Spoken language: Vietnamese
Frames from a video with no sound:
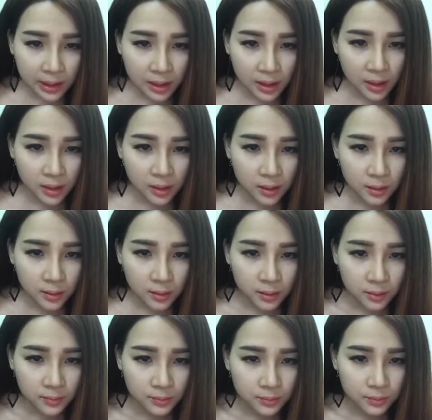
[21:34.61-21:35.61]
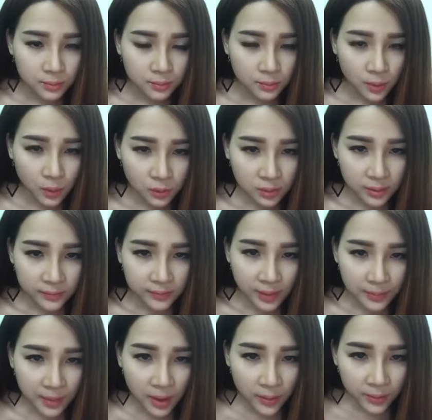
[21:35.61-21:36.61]
cái bộ sản
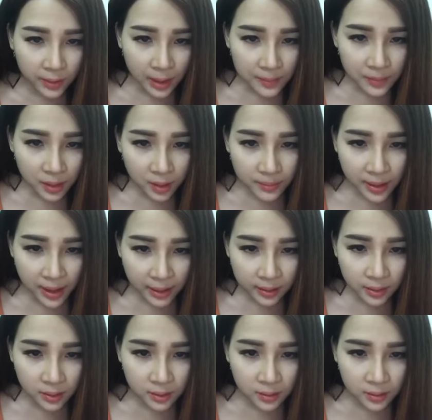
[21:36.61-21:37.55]
phẩm cao cấp đó hả bạn?